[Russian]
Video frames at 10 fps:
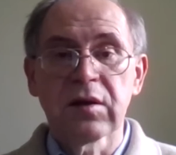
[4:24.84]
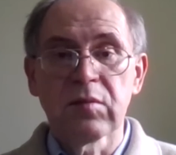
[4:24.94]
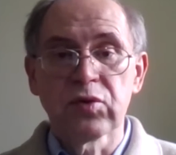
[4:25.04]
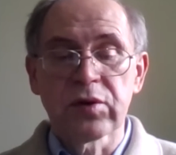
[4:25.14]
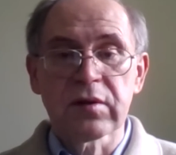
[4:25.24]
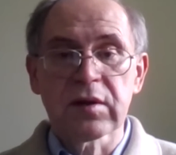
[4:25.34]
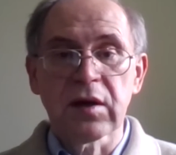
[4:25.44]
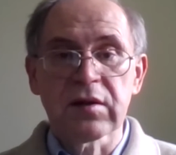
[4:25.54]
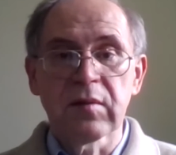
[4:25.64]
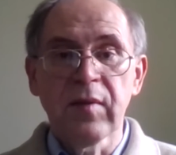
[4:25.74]
они будут
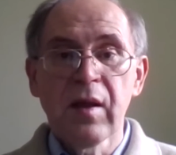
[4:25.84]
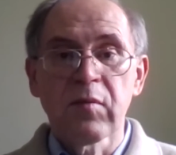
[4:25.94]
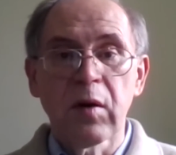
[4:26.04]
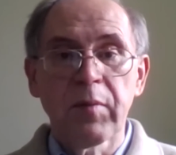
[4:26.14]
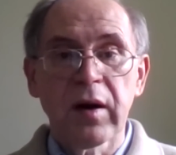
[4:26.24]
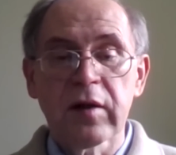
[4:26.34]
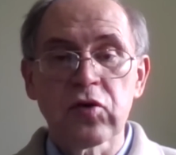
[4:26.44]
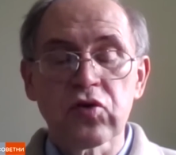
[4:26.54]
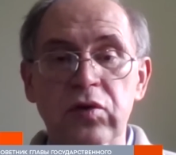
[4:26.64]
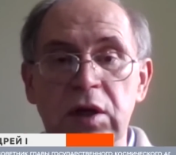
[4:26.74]
стараться показывать,
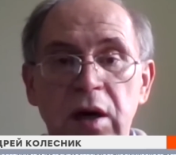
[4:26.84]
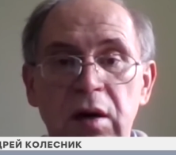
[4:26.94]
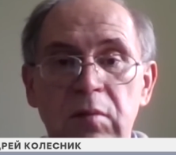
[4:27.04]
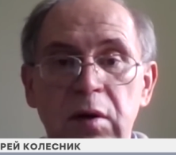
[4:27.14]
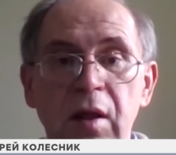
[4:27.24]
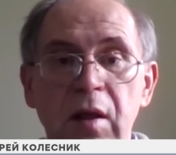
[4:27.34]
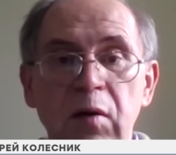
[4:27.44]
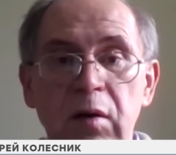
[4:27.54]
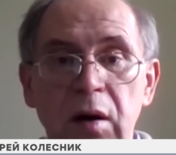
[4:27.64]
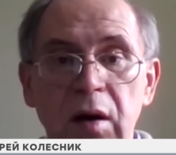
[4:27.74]
что они якобы э,
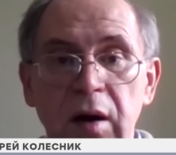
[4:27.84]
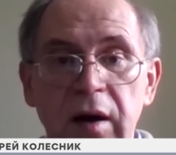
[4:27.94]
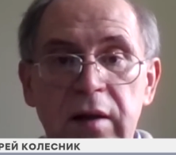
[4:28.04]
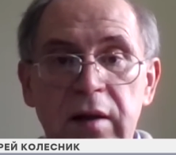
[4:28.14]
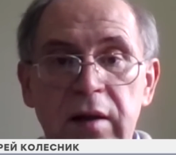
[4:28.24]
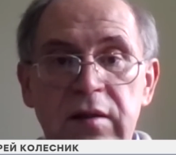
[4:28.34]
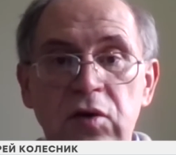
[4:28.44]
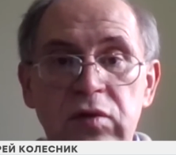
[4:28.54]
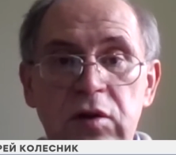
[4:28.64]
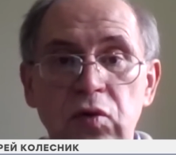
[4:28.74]
остаются
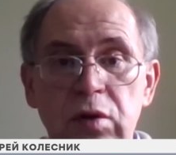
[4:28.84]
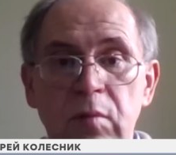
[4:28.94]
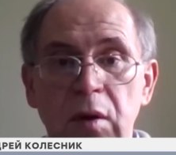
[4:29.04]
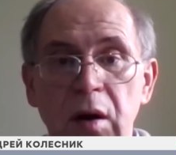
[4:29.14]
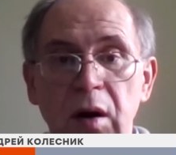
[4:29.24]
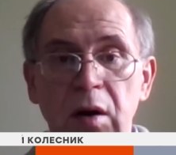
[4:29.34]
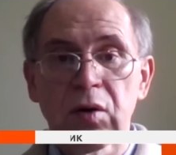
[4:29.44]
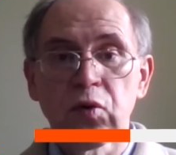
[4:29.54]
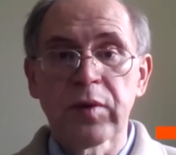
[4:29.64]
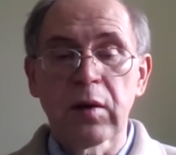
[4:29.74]
такой же э, крупной